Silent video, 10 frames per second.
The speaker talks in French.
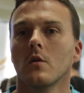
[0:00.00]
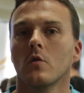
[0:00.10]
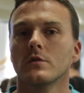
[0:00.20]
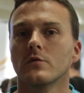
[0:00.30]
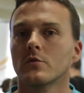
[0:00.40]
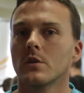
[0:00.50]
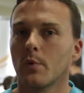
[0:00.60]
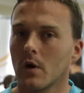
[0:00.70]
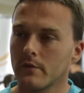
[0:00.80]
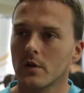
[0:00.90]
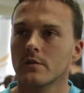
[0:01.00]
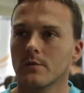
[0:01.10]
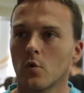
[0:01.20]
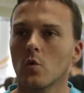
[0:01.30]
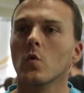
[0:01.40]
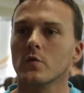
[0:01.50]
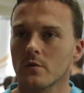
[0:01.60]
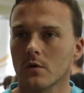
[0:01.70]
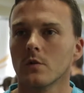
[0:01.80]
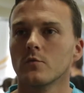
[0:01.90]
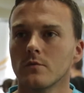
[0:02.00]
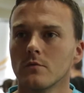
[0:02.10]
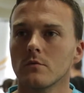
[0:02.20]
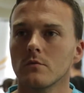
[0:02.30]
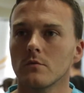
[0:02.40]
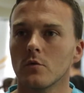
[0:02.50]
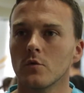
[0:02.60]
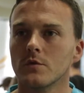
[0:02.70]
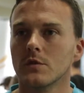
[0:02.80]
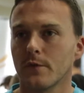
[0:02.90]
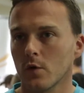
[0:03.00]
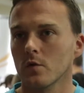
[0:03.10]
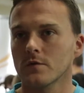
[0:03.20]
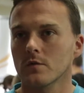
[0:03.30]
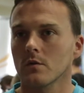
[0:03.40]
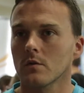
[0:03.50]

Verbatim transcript: au niveau des paravertébraux, on sent quand même une, différence